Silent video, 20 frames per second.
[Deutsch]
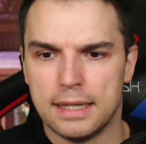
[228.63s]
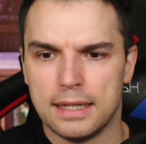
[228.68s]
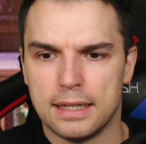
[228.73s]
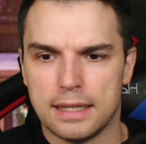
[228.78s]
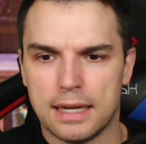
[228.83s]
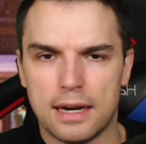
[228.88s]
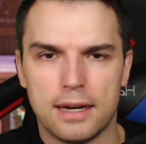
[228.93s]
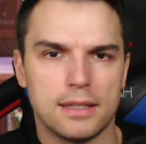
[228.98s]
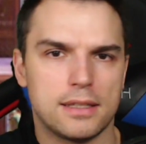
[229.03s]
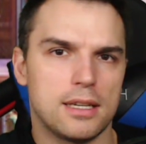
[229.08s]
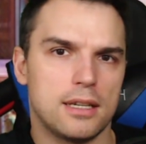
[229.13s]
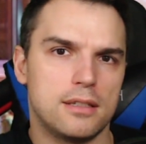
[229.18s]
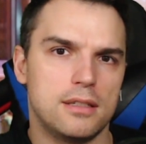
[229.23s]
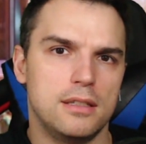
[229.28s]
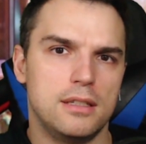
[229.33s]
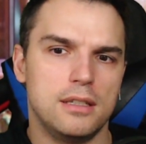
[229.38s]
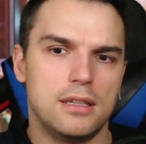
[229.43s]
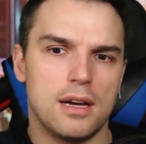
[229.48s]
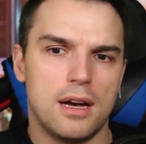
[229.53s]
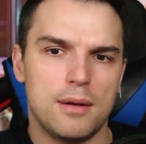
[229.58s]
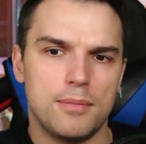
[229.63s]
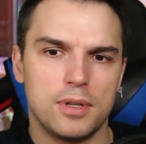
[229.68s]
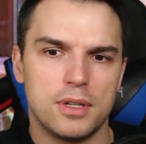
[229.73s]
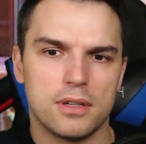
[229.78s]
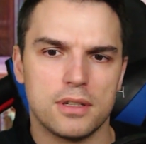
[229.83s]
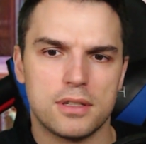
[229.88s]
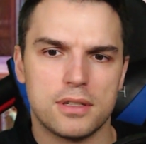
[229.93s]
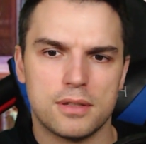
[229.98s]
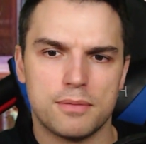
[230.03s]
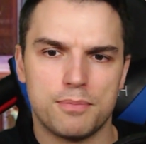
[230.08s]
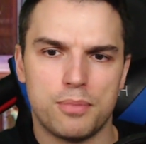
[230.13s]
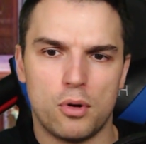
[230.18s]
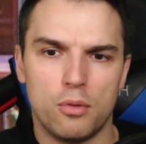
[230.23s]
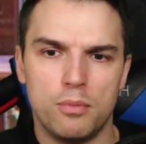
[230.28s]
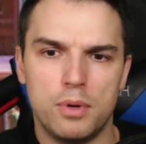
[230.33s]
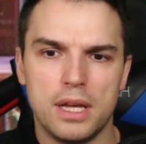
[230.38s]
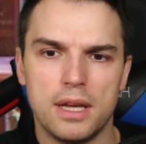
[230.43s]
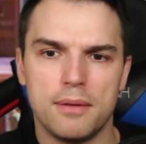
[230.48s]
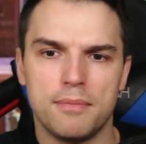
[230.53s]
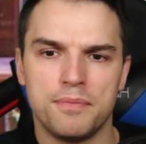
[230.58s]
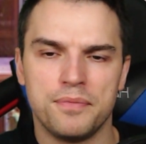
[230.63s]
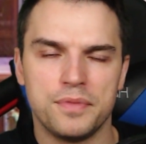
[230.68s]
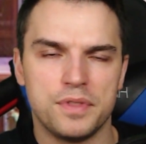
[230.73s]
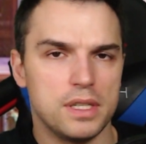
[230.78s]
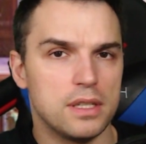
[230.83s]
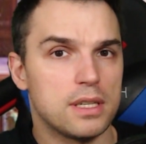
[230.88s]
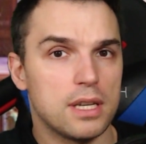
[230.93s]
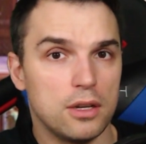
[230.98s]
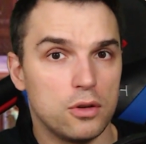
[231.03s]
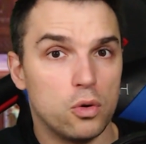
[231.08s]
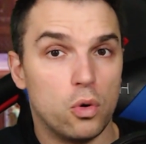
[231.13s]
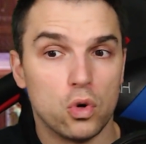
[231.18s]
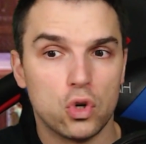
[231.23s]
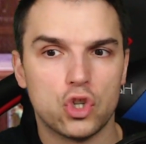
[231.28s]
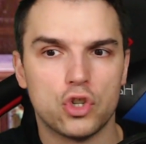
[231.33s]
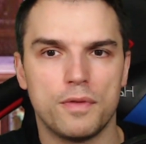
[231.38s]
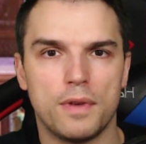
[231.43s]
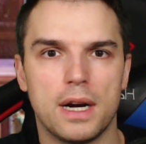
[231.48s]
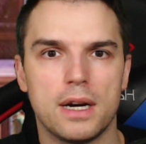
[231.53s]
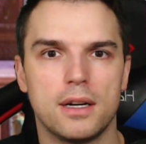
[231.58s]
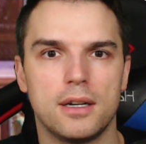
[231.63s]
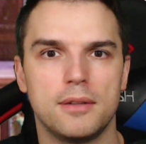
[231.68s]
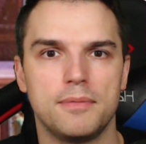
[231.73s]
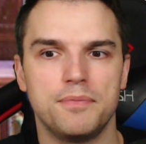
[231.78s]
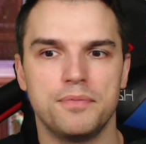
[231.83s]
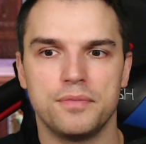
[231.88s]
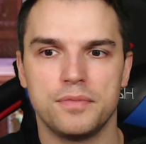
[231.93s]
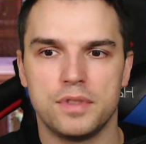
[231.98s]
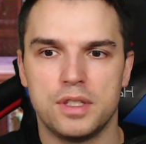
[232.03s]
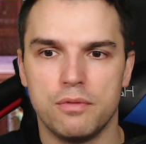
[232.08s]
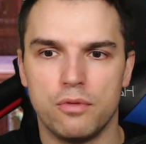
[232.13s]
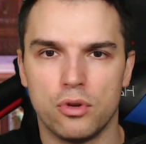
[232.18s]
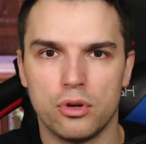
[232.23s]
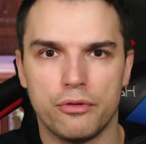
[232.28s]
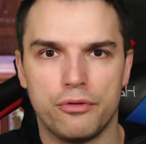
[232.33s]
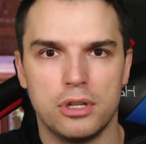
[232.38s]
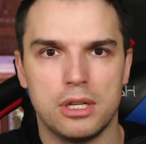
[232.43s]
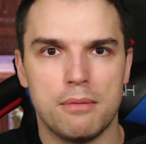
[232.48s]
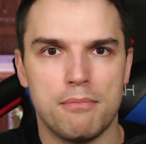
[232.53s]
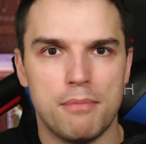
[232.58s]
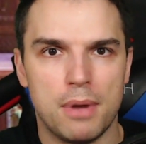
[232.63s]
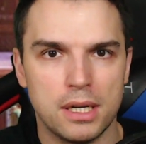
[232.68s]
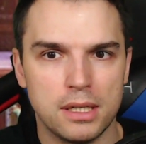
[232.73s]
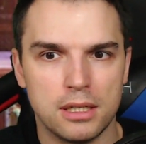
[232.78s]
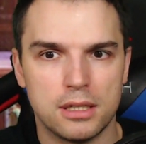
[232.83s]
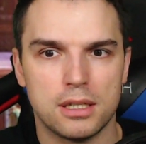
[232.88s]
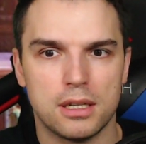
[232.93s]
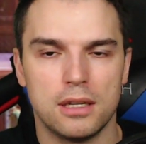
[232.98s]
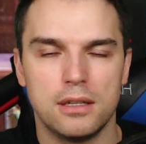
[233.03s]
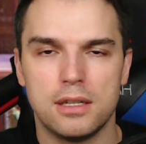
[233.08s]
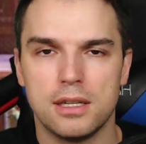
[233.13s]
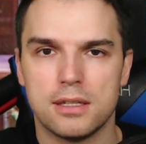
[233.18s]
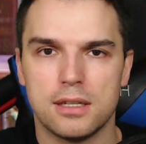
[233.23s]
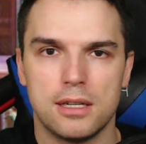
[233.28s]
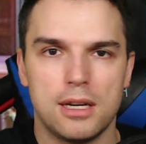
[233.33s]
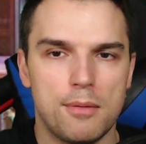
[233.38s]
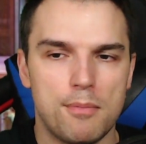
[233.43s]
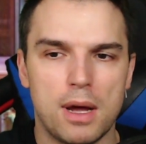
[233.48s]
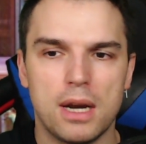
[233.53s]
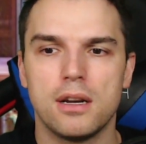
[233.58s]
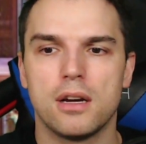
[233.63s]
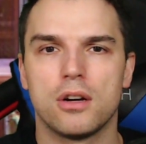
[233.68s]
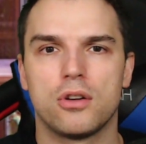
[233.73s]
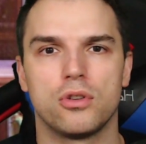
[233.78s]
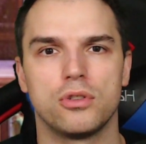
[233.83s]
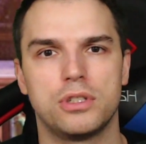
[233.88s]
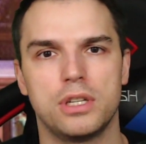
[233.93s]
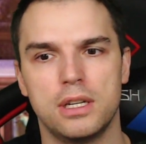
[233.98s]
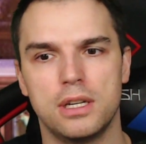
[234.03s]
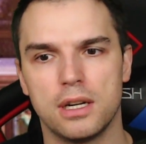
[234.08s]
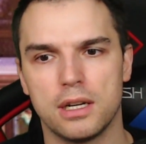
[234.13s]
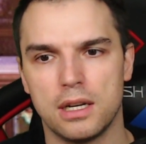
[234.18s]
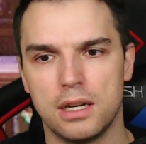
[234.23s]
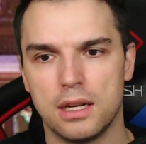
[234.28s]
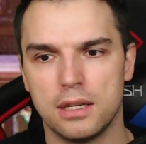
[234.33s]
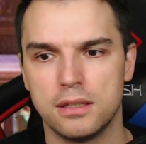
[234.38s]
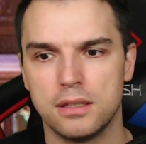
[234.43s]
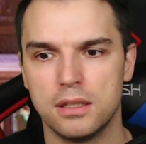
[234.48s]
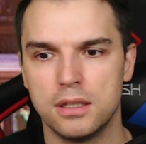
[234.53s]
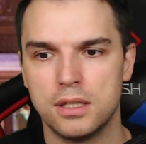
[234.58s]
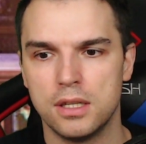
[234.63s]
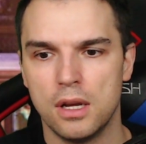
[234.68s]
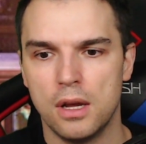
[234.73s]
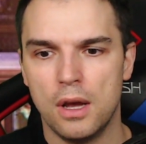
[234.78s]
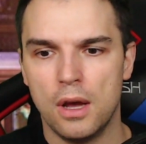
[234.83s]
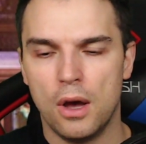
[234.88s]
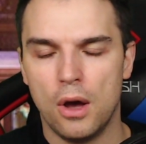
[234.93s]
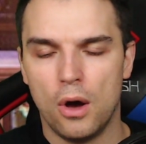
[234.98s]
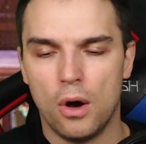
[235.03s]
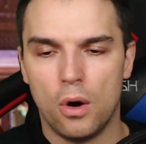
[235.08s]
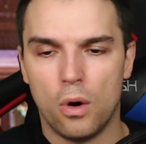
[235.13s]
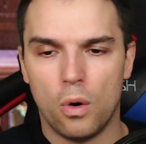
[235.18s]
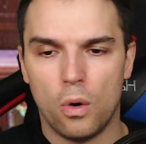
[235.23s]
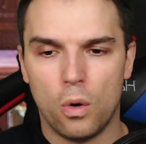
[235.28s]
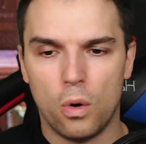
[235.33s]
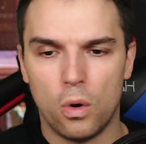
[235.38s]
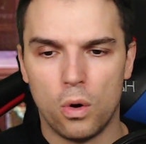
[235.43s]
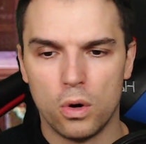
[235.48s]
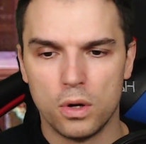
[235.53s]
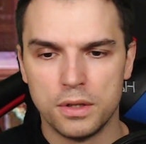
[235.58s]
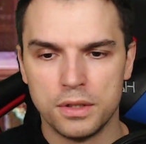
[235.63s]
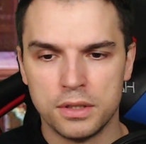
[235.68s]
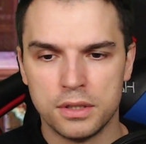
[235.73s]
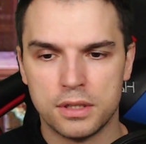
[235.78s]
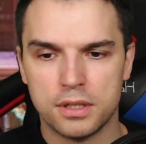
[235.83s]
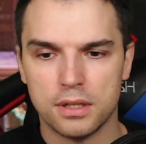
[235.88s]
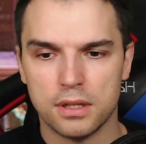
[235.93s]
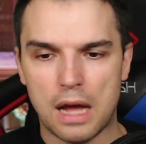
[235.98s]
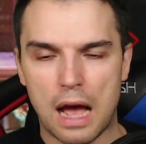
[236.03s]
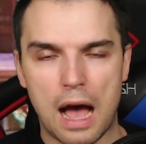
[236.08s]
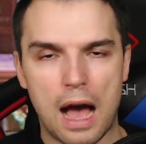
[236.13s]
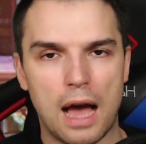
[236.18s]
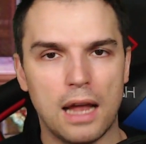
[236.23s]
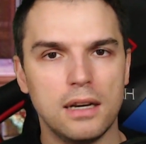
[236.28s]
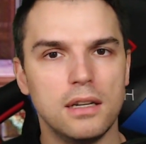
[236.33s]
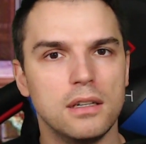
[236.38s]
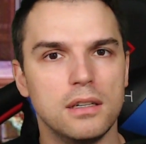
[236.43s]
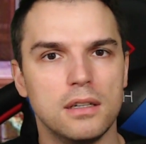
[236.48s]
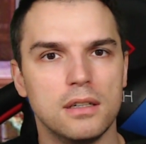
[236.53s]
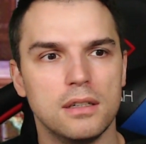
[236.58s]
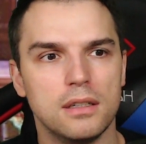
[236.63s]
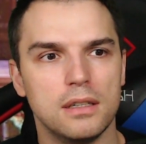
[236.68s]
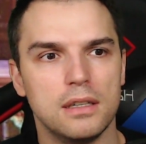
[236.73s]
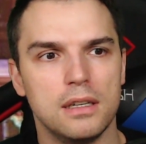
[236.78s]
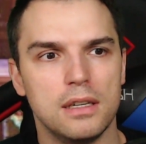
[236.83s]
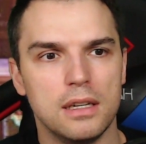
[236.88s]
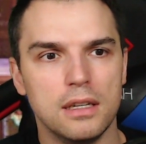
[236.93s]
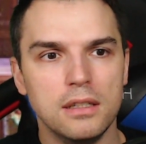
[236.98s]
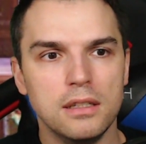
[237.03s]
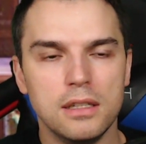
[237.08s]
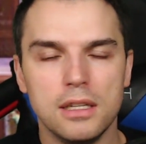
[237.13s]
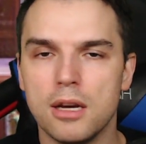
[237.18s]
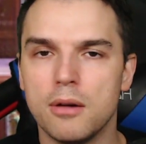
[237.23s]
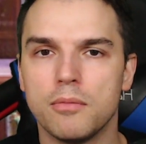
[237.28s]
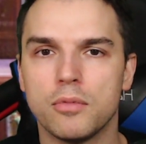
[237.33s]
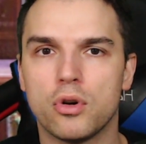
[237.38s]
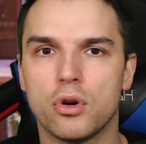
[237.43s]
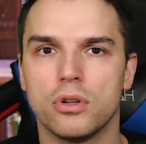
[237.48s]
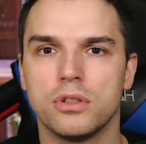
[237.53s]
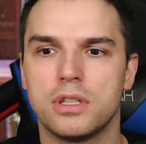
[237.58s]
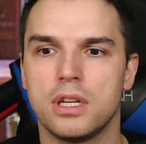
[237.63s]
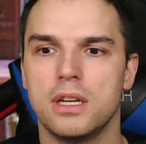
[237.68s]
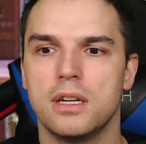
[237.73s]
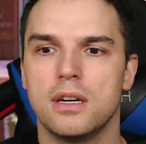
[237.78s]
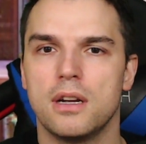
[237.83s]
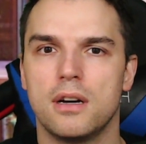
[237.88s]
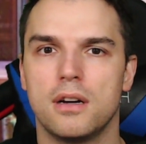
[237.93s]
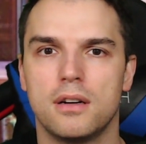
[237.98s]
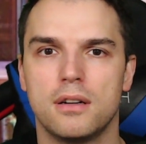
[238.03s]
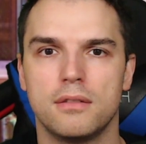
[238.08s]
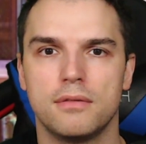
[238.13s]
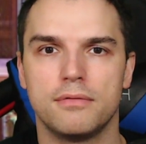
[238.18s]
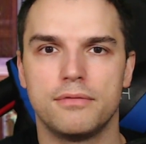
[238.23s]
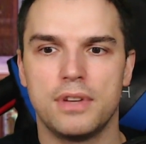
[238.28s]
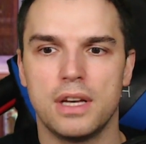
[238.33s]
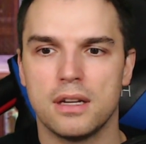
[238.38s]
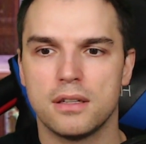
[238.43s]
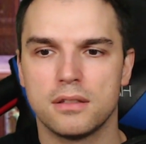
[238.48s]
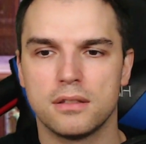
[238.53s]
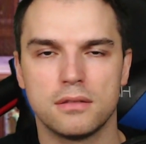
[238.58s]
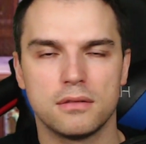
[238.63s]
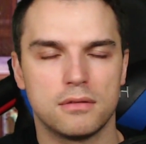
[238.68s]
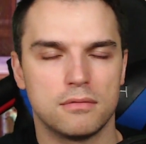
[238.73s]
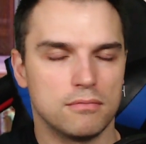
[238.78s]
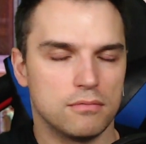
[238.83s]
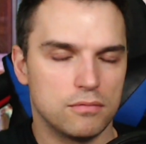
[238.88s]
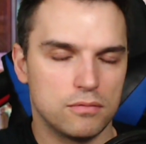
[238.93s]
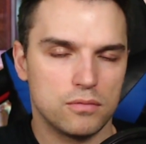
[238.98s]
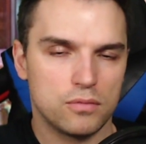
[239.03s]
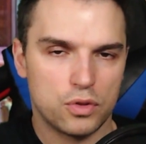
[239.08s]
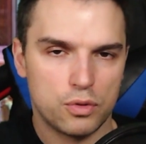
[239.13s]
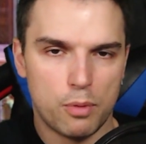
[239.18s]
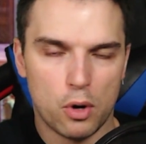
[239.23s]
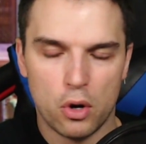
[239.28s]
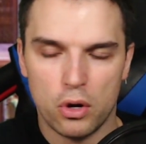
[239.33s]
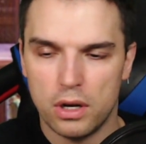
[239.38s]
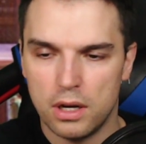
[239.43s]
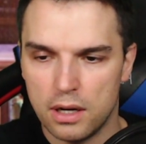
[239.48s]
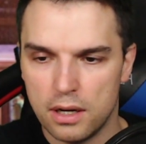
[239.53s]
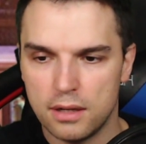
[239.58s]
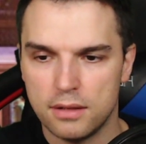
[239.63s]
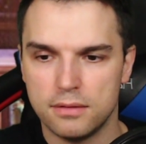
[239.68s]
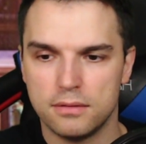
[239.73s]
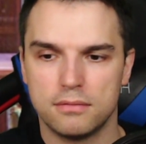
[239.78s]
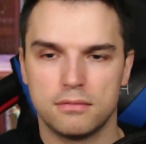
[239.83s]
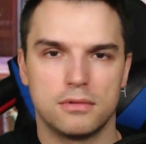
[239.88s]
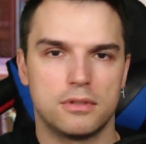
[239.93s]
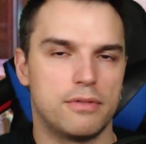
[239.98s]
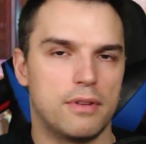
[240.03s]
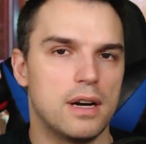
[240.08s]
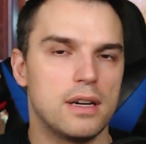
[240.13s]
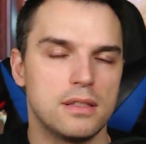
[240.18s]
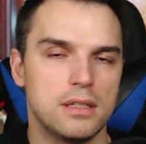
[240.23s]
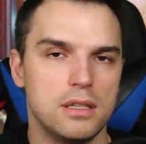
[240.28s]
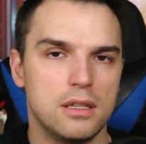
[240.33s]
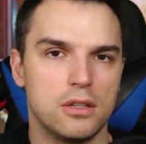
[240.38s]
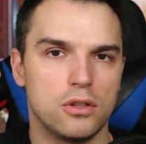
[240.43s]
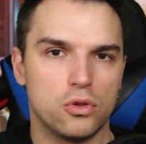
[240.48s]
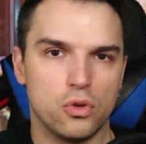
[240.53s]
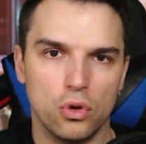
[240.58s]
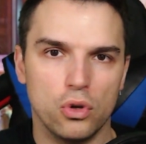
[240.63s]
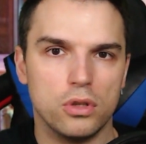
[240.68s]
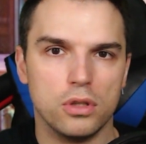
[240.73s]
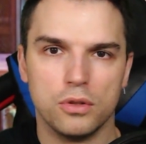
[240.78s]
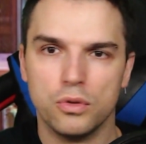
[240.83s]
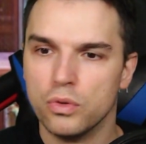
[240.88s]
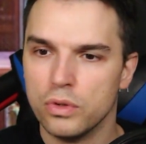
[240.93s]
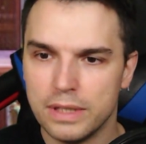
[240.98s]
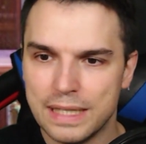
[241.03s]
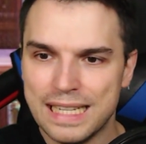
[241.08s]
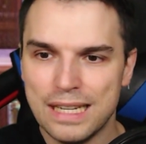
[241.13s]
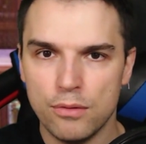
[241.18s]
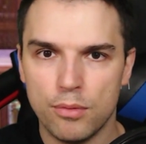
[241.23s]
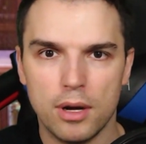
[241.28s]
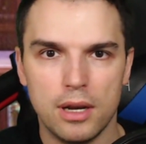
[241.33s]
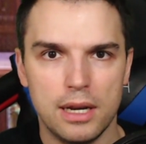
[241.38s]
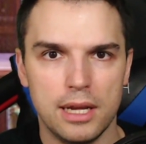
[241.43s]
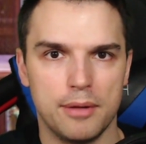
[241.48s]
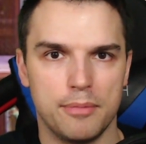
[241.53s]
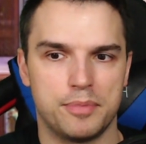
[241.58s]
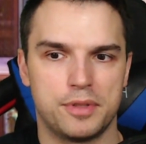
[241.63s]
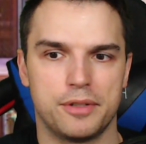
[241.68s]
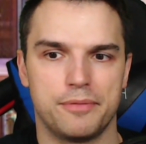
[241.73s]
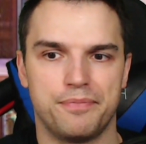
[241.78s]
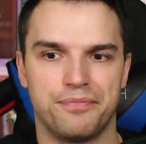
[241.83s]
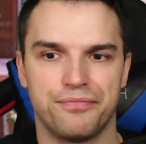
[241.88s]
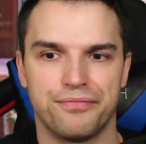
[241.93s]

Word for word: Ja, jetzt hatte die Dame das Problem, sie ist halt hochschwanger. Sie wurde von ihrem Mann getrennt, der ist an einem anderen Container gelandet. Und alle in ihrem Container werden, Spoiler, quasi getötet. Nur sie überlebt.